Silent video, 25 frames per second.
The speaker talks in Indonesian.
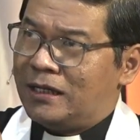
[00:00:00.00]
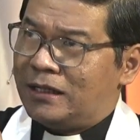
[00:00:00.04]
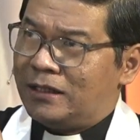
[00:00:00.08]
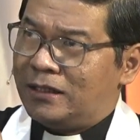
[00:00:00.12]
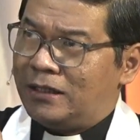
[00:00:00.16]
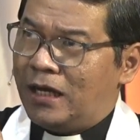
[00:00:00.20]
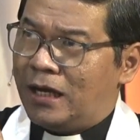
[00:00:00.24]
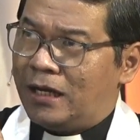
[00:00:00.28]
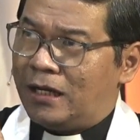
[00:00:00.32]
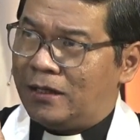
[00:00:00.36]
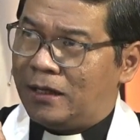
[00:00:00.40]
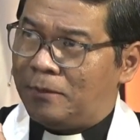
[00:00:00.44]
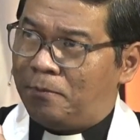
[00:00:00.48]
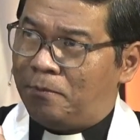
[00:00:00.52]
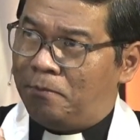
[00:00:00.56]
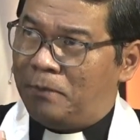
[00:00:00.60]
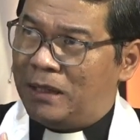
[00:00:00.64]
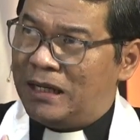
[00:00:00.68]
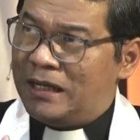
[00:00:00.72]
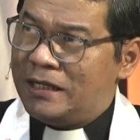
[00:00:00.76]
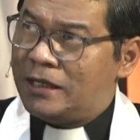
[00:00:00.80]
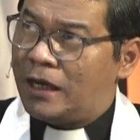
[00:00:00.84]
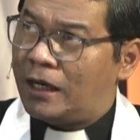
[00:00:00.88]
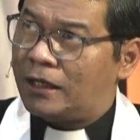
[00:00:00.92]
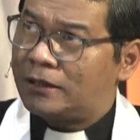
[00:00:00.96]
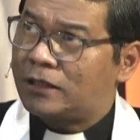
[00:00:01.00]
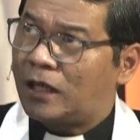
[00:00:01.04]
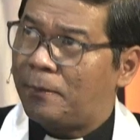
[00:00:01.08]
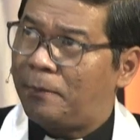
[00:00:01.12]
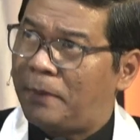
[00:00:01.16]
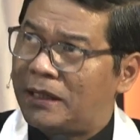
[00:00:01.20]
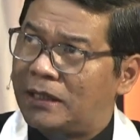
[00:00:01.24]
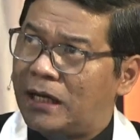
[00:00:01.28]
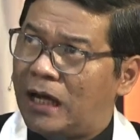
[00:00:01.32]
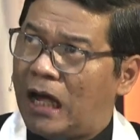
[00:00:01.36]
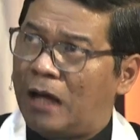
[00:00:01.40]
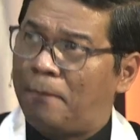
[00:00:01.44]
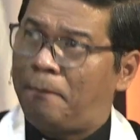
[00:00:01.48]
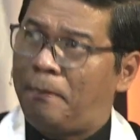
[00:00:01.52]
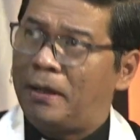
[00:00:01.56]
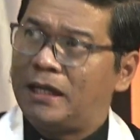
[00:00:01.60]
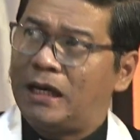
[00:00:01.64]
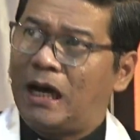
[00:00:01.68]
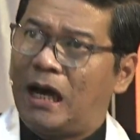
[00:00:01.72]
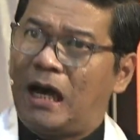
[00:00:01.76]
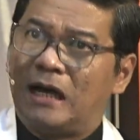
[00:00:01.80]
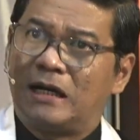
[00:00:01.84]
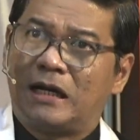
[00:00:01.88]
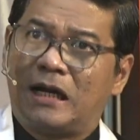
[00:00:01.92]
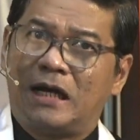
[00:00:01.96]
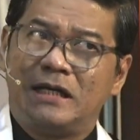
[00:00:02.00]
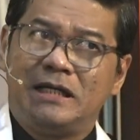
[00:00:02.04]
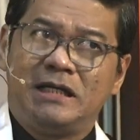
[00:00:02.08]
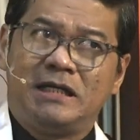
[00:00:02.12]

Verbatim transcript: dan melihat kepada apa yang Allah